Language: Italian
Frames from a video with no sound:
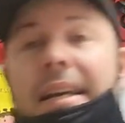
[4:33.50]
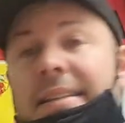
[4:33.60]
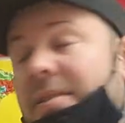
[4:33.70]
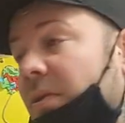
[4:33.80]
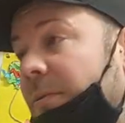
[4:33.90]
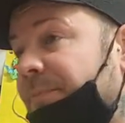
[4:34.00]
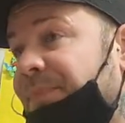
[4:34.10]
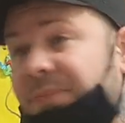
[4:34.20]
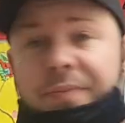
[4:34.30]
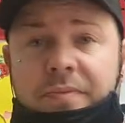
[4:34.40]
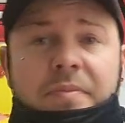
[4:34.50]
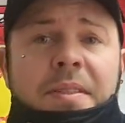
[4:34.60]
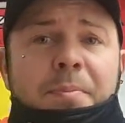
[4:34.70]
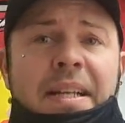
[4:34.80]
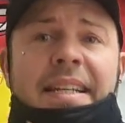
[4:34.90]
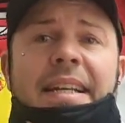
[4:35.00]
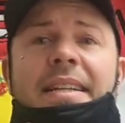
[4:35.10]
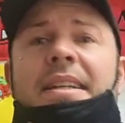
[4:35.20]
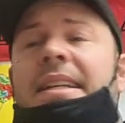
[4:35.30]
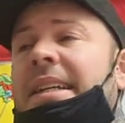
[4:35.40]
Lazio,
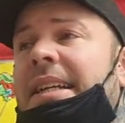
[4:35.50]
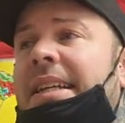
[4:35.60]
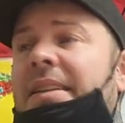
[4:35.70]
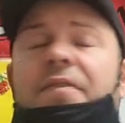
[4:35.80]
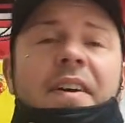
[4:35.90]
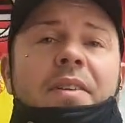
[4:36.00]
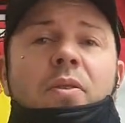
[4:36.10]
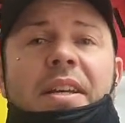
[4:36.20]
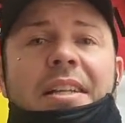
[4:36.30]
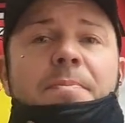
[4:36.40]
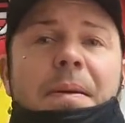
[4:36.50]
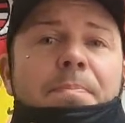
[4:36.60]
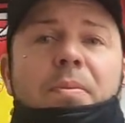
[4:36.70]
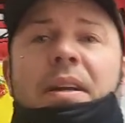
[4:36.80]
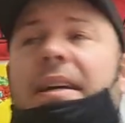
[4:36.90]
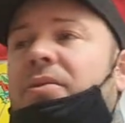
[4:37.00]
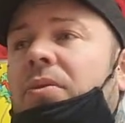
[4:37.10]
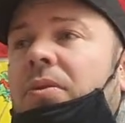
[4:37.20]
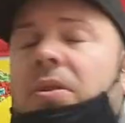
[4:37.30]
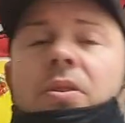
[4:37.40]
perché il fallo era
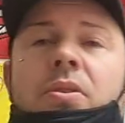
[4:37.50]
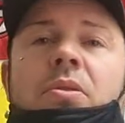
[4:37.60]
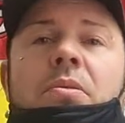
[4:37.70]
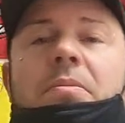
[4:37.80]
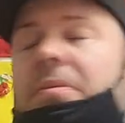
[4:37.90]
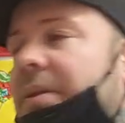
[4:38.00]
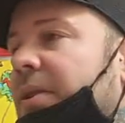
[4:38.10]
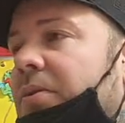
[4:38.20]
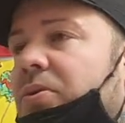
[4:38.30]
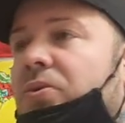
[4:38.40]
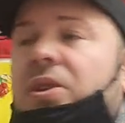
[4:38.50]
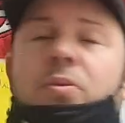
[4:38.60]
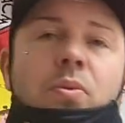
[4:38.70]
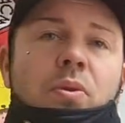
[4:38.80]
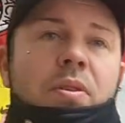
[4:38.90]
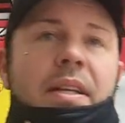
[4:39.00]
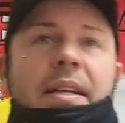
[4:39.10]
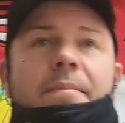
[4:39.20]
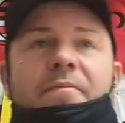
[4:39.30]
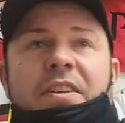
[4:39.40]
spappolato, io sono sicuro
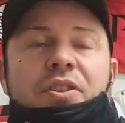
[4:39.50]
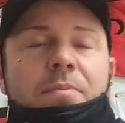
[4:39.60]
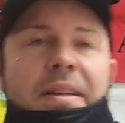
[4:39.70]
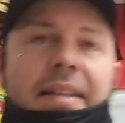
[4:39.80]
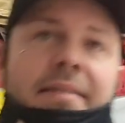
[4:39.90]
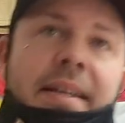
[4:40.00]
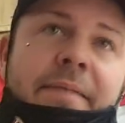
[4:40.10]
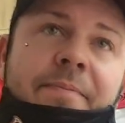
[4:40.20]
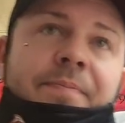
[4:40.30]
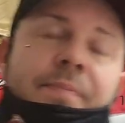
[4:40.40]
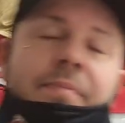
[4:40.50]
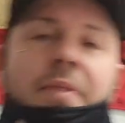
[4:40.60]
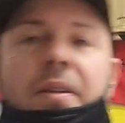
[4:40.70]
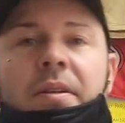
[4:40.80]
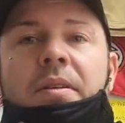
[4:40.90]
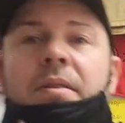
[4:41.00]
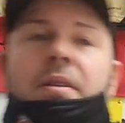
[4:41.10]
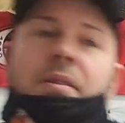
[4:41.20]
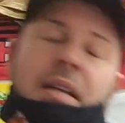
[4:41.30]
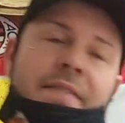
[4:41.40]
che facilmente
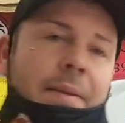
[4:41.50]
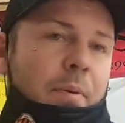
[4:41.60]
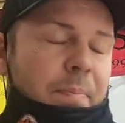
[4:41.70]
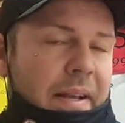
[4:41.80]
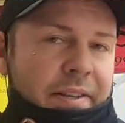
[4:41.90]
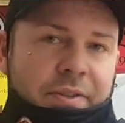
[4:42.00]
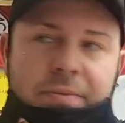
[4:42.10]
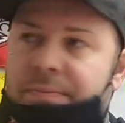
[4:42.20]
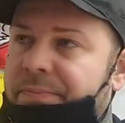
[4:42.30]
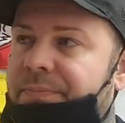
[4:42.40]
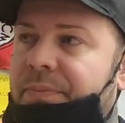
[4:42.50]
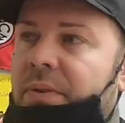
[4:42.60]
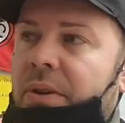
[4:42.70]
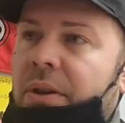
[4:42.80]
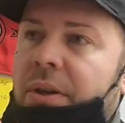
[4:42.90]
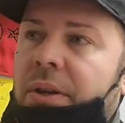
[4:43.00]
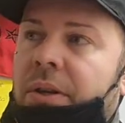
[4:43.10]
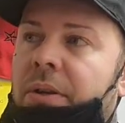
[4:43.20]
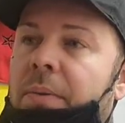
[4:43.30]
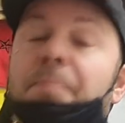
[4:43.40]
avremmo perso
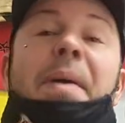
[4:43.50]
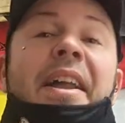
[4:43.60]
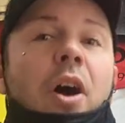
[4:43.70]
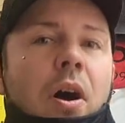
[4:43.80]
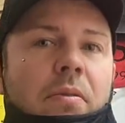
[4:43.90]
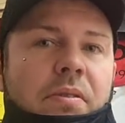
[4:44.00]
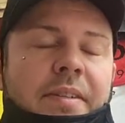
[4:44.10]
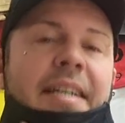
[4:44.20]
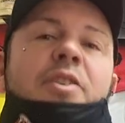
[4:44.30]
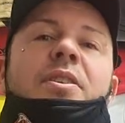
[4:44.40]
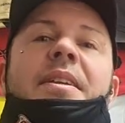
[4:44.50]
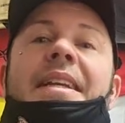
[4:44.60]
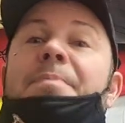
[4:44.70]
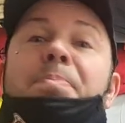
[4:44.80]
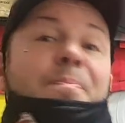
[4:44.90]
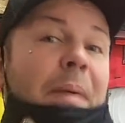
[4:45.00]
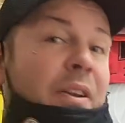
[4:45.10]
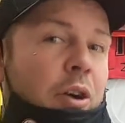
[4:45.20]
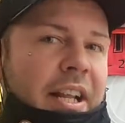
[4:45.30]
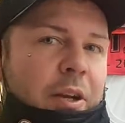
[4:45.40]
però chi, il
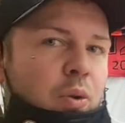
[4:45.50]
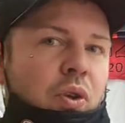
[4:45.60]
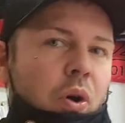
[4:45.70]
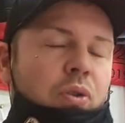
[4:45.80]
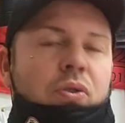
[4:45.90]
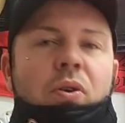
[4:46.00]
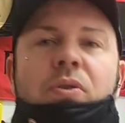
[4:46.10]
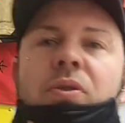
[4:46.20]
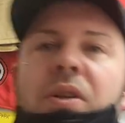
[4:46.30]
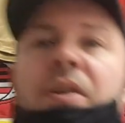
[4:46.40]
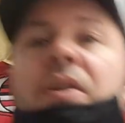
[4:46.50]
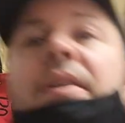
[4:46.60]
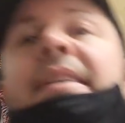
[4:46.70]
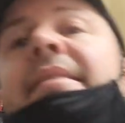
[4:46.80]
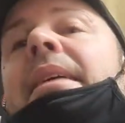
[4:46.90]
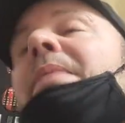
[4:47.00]
pallone è rotondo, chissà